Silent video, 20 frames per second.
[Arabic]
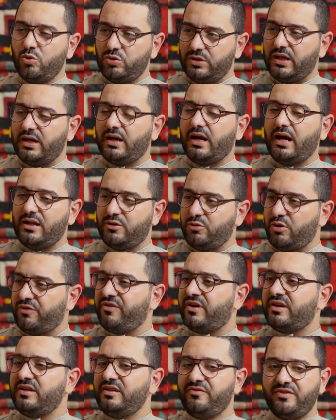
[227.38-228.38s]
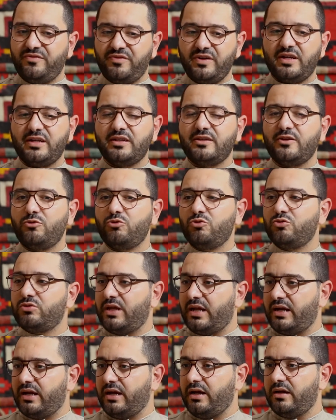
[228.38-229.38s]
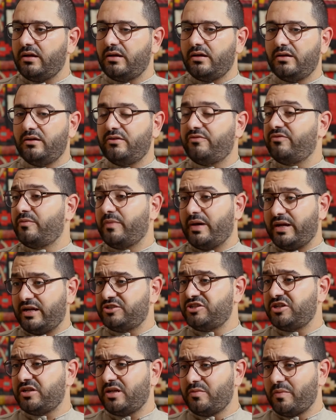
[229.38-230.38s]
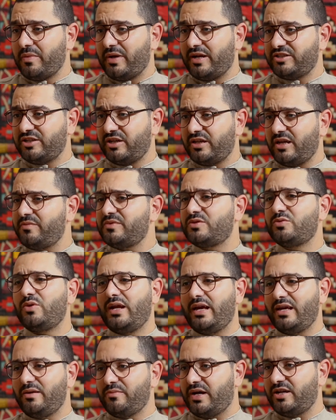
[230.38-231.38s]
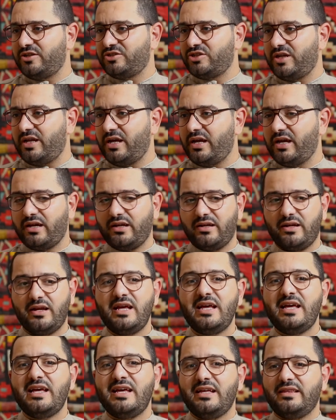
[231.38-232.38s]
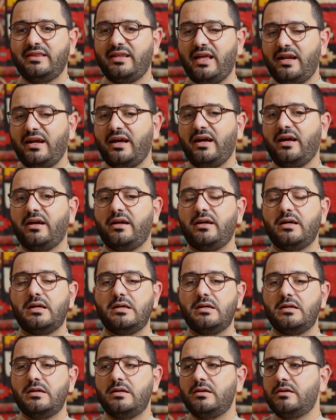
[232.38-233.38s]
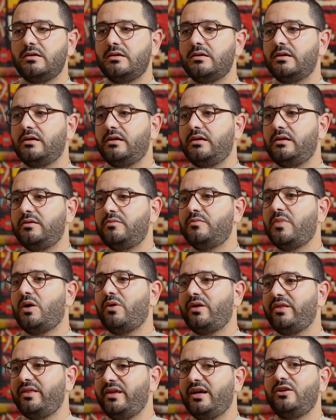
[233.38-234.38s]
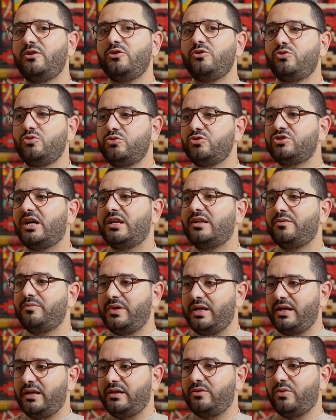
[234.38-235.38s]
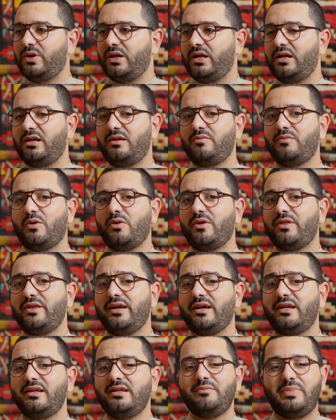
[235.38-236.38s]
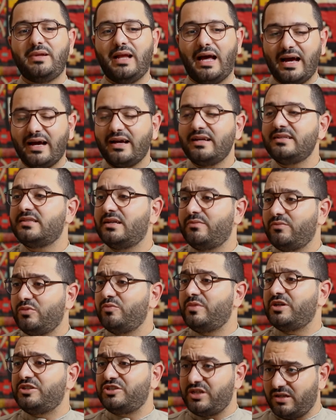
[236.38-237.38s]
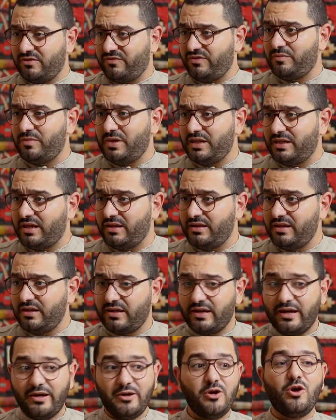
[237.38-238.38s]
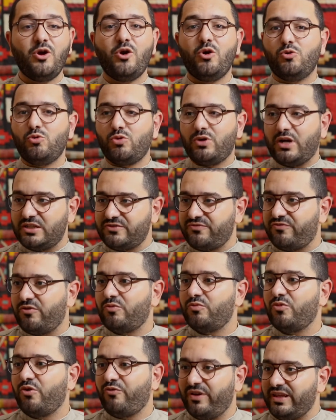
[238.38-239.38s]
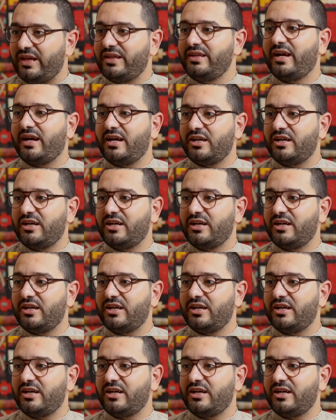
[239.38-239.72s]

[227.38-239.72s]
وطرح هل توافقني في فكره انه طرح آه، في مهرجان كما مهرجان جابس ولا اي مهرجان اخر طرح آه، المواضيع اللي توجع البلاد ولا المواضيع اللي بالحق يسببوا مشاكل في البلاد هذيك وكشفهم وفتح